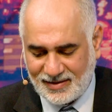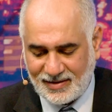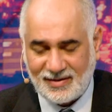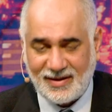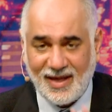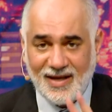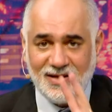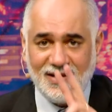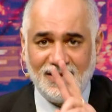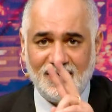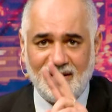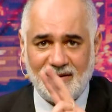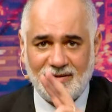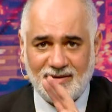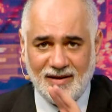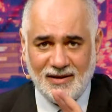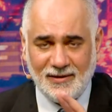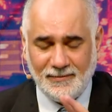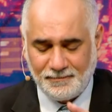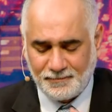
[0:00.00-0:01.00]
تاني
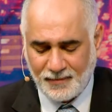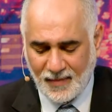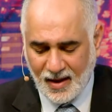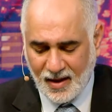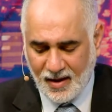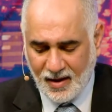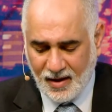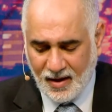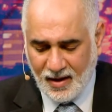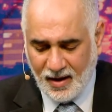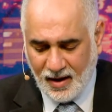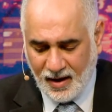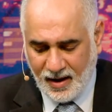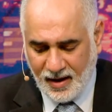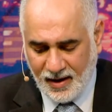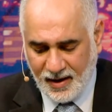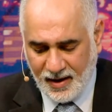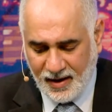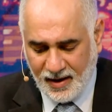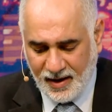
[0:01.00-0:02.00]
نقطة
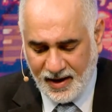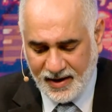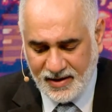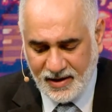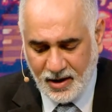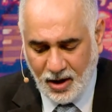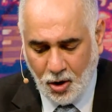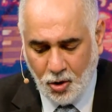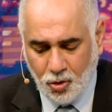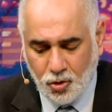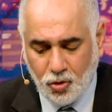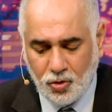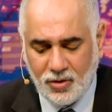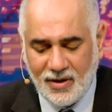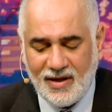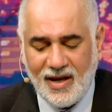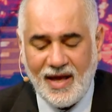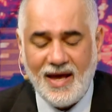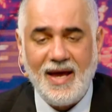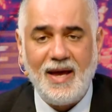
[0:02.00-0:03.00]
آه، هي حلول
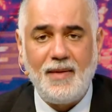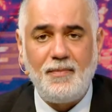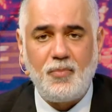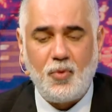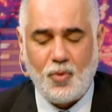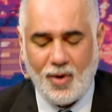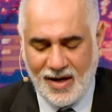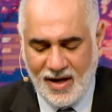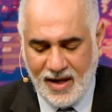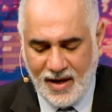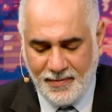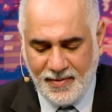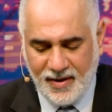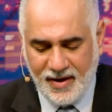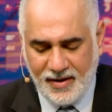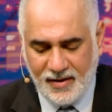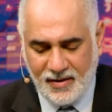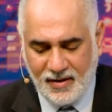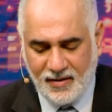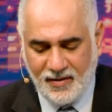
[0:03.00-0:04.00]
الآب
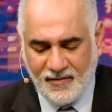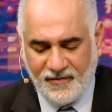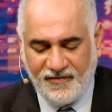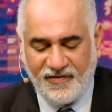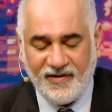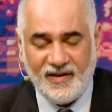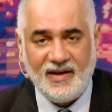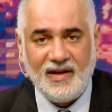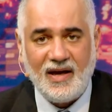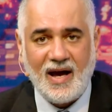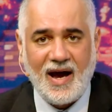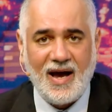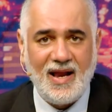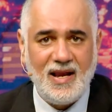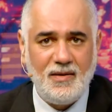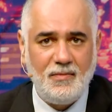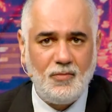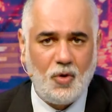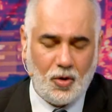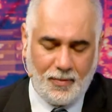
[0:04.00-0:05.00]
والابن في
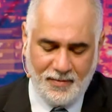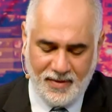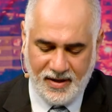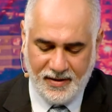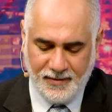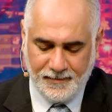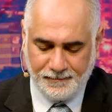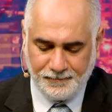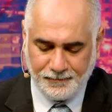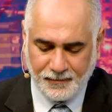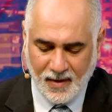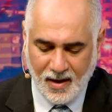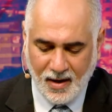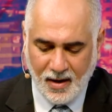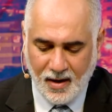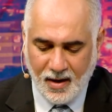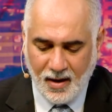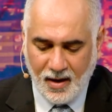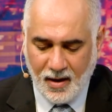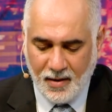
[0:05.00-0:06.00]
المؤمن
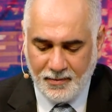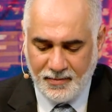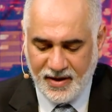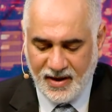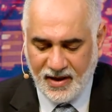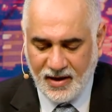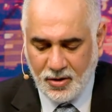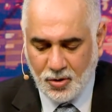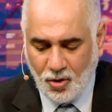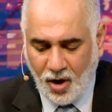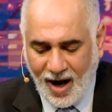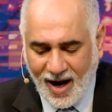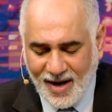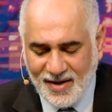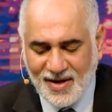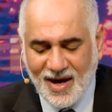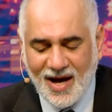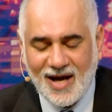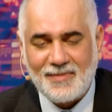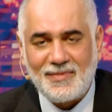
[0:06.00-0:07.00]

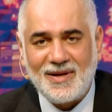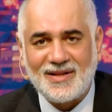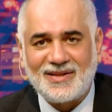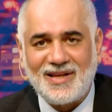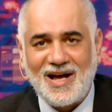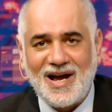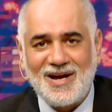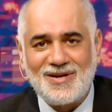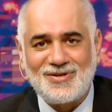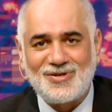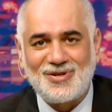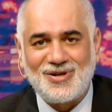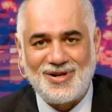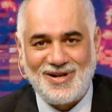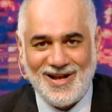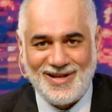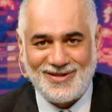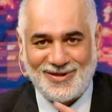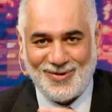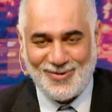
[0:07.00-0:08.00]
بيوحنا 14
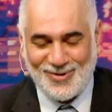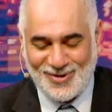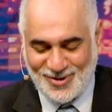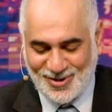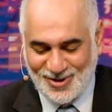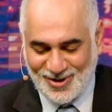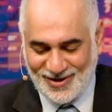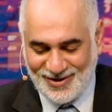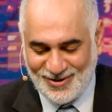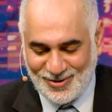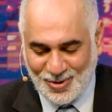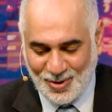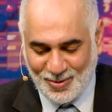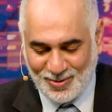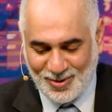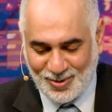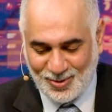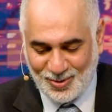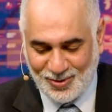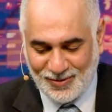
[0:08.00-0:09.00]
23 شو
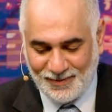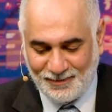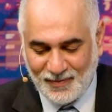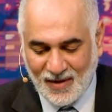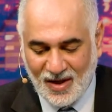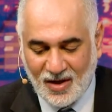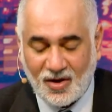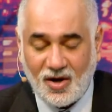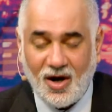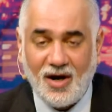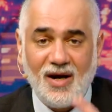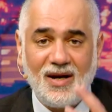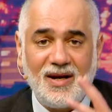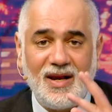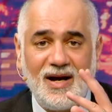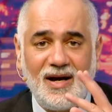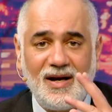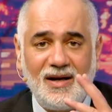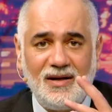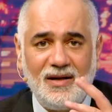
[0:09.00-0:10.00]
بدي تقول؟
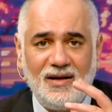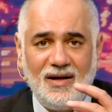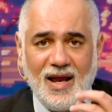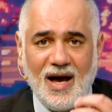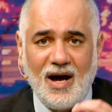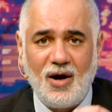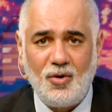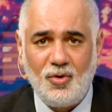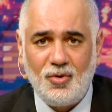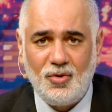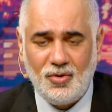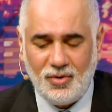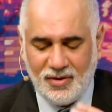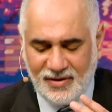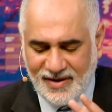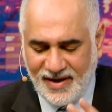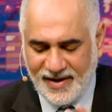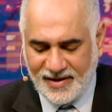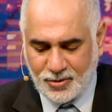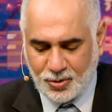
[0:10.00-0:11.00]
قال له
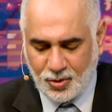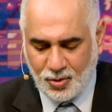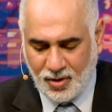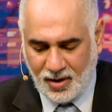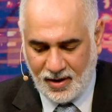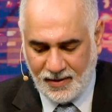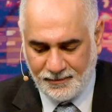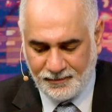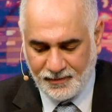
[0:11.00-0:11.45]
يسوع